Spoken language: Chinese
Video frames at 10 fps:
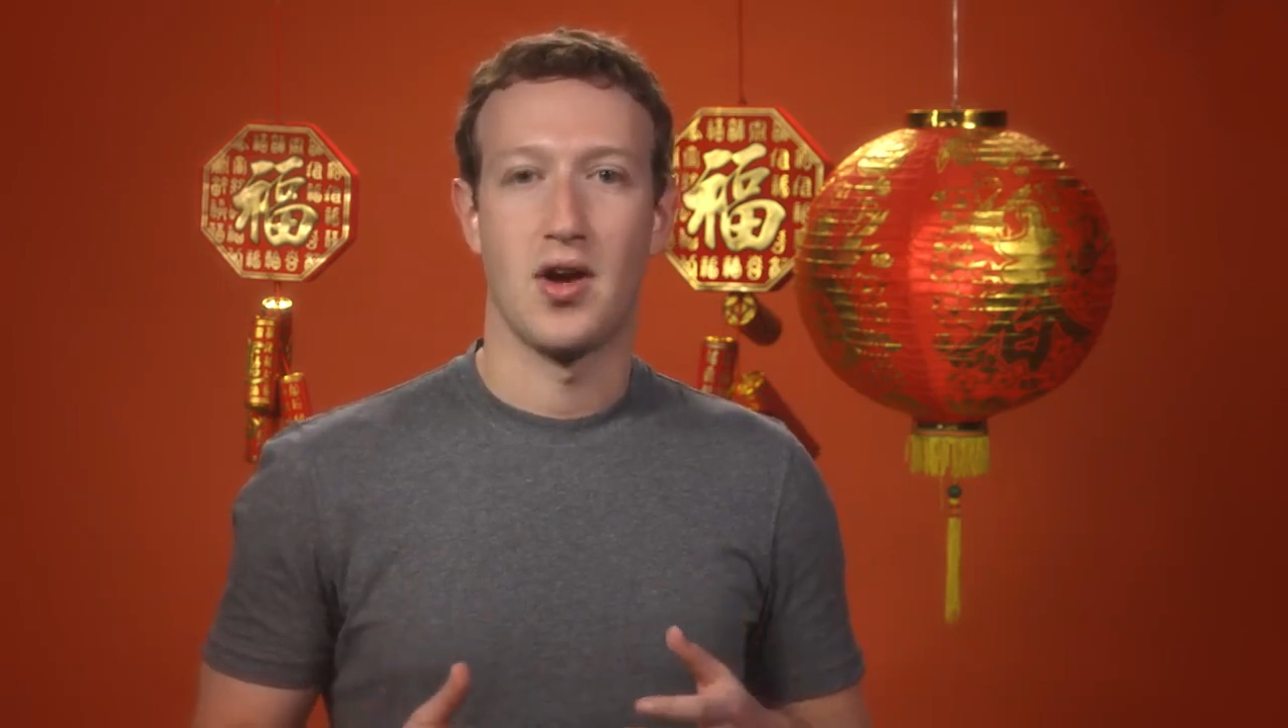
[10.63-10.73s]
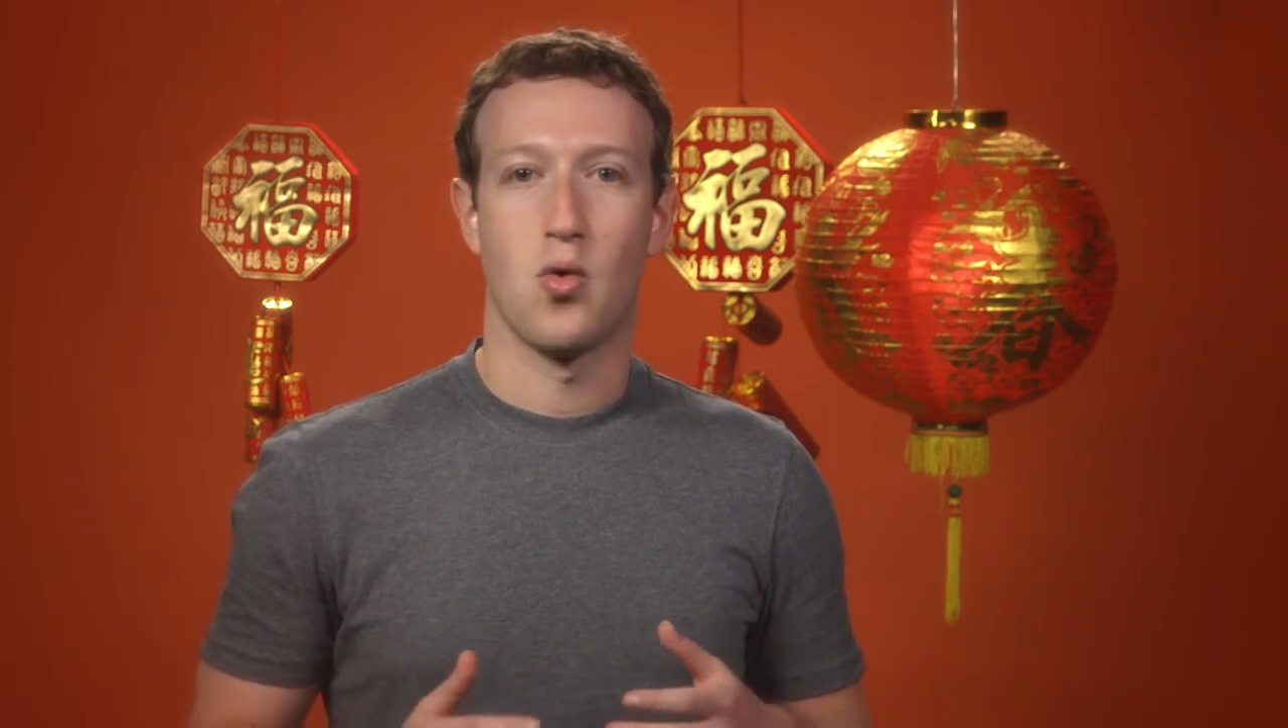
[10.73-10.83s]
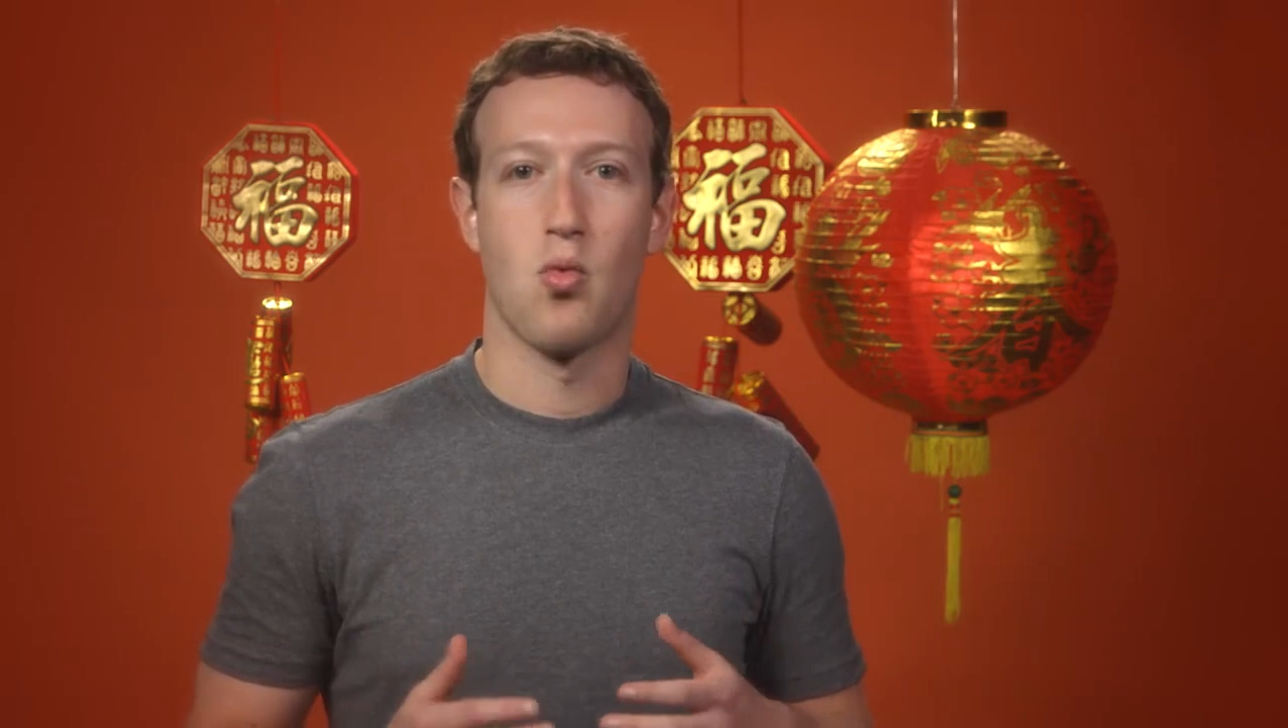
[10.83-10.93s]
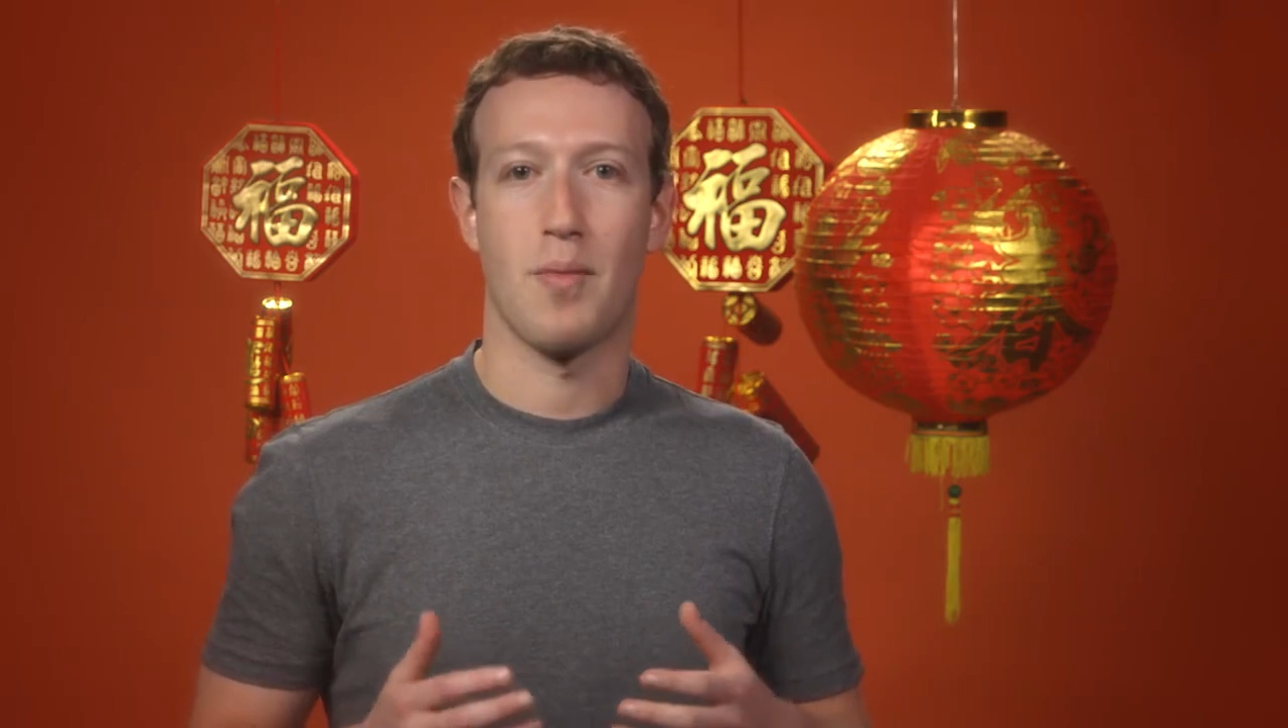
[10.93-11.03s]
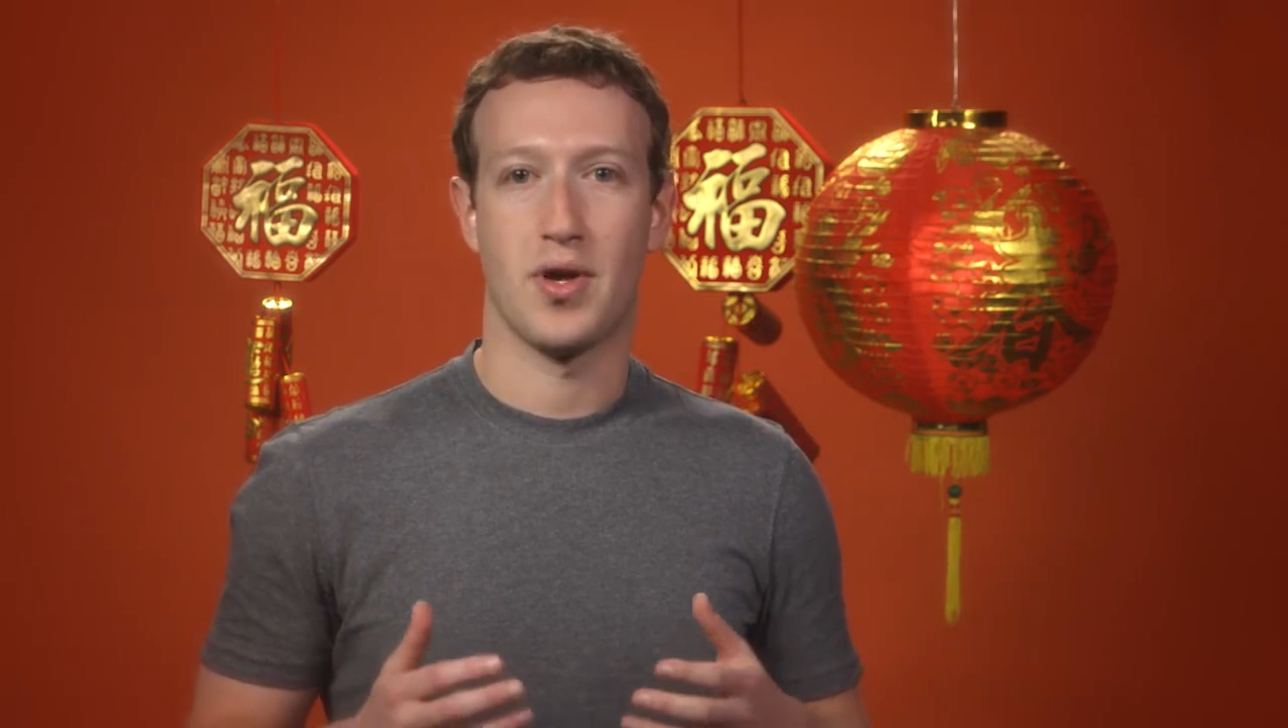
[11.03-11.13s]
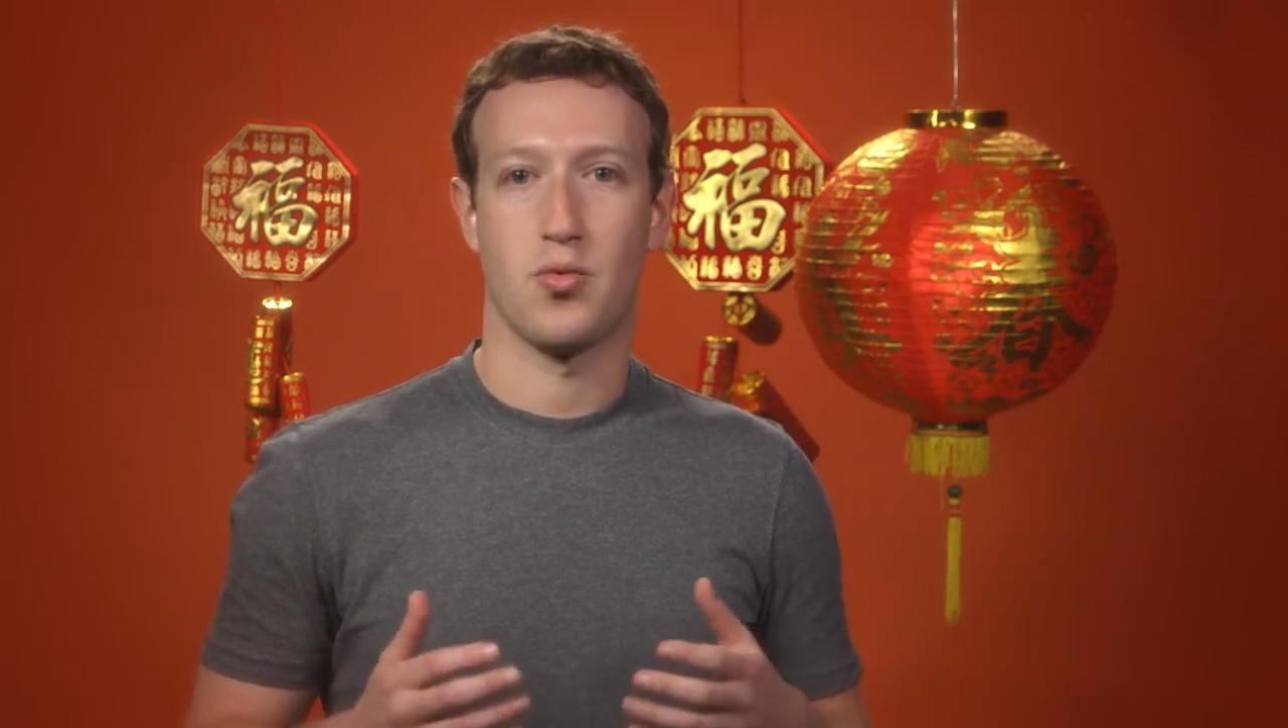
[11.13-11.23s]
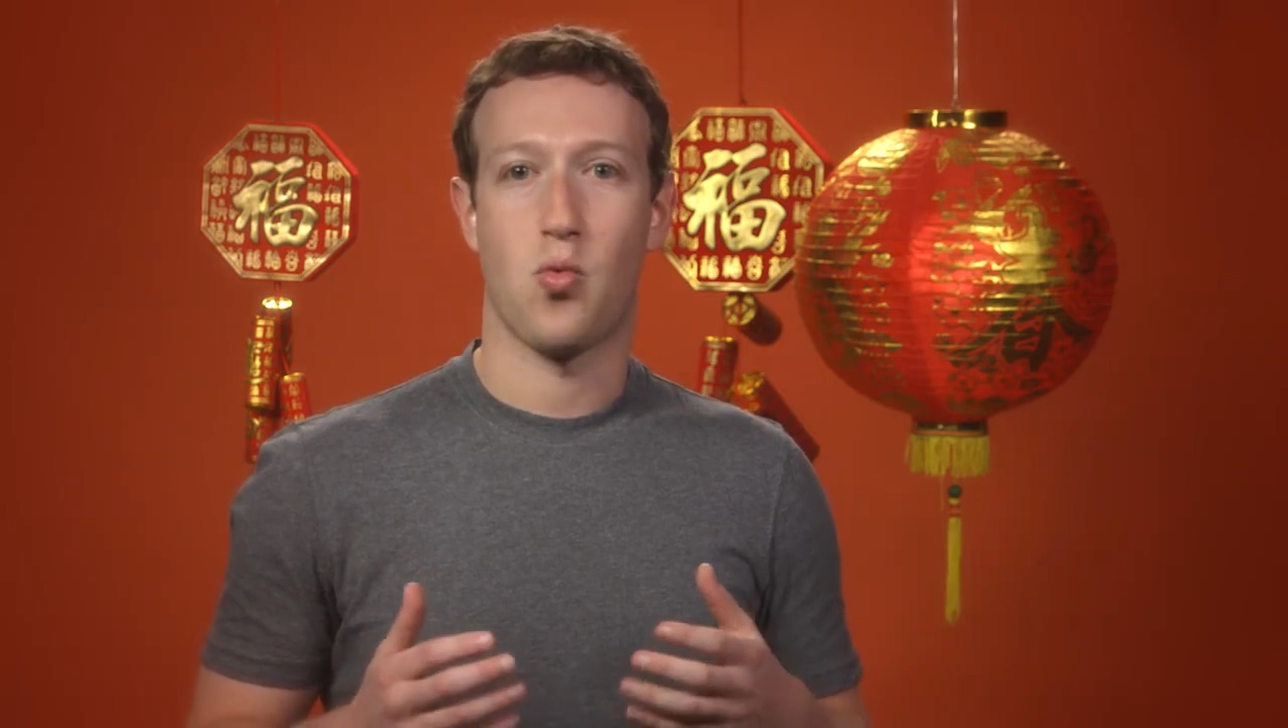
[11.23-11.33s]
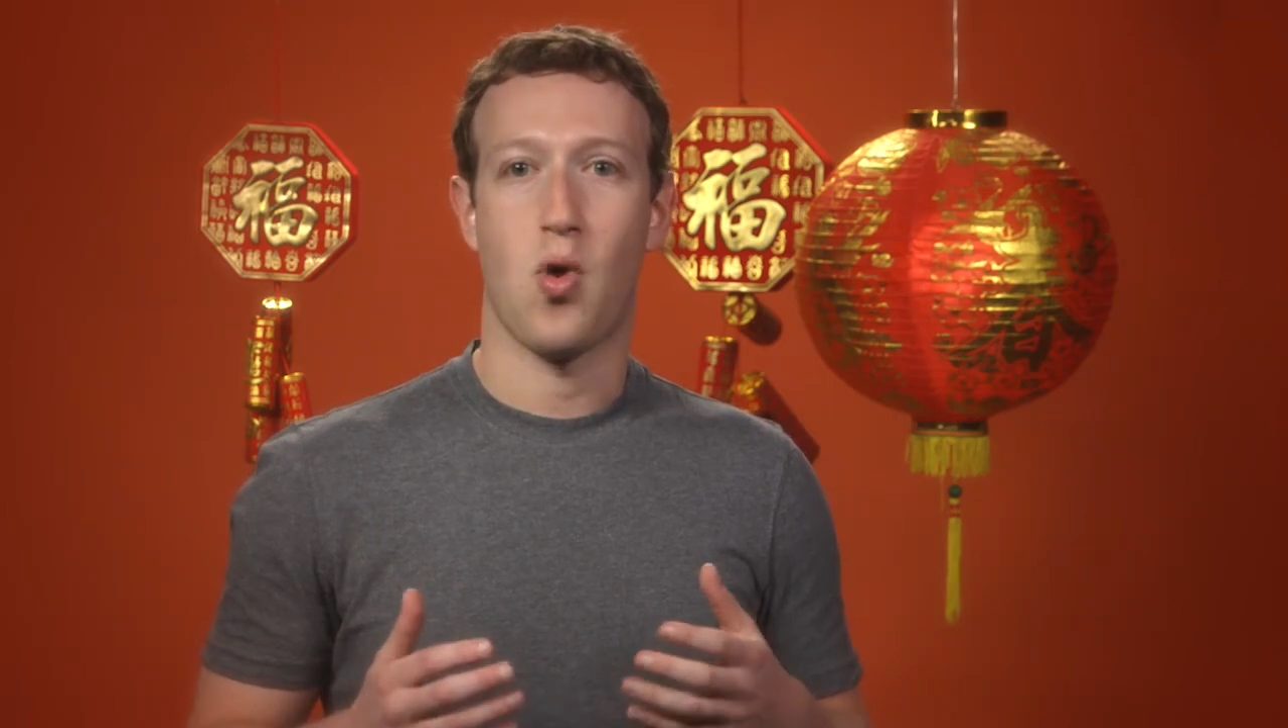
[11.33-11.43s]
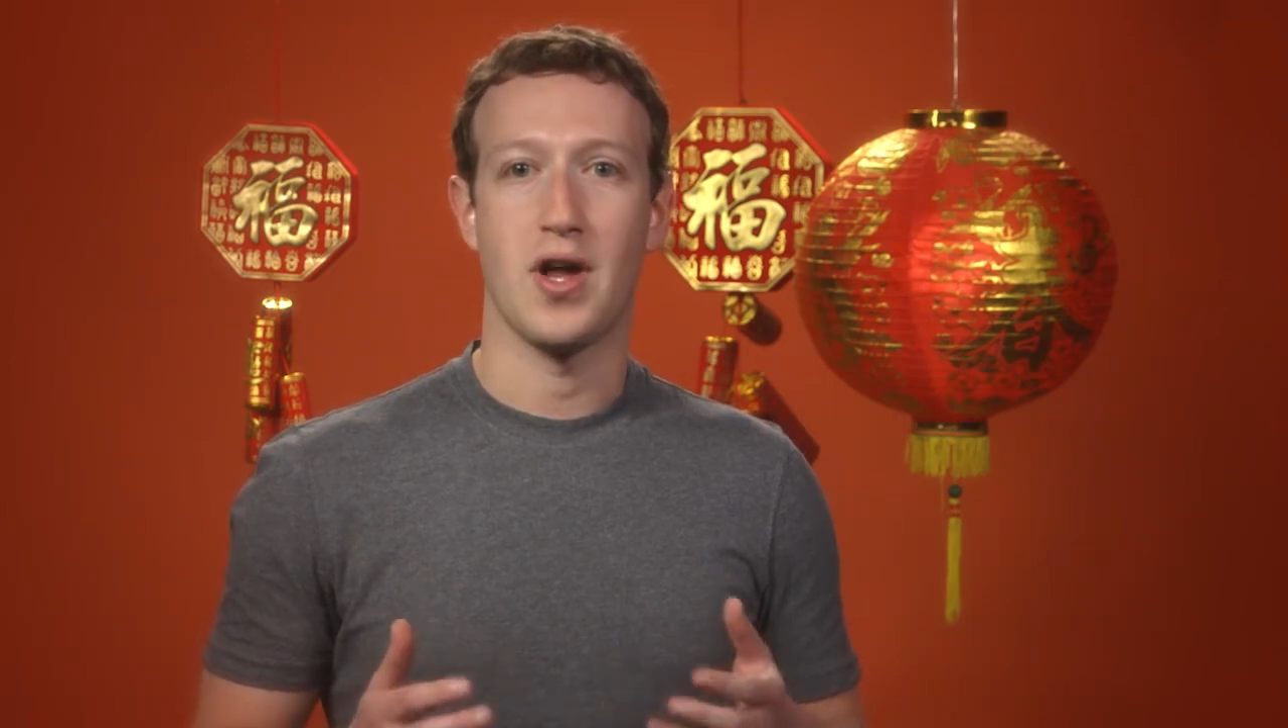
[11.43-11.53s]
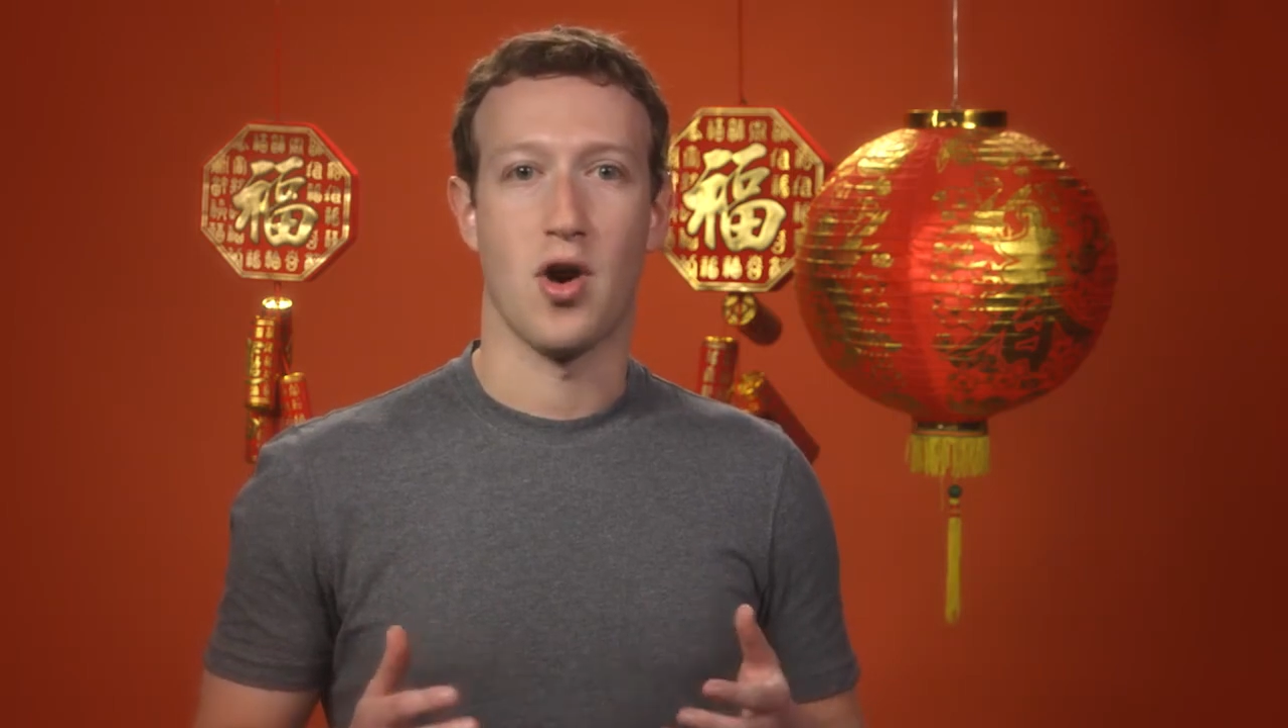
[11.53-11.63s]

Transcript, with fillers: 我们会